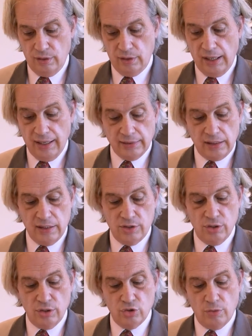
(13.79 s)
del
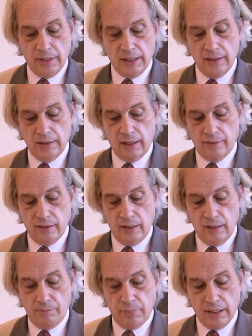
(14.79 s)
natalicio de Su Majestad
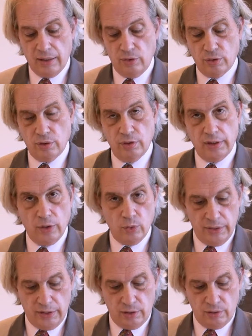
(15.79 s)
el Emperador
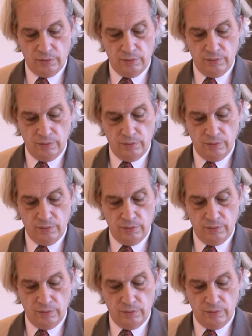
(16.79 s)
Naruhito.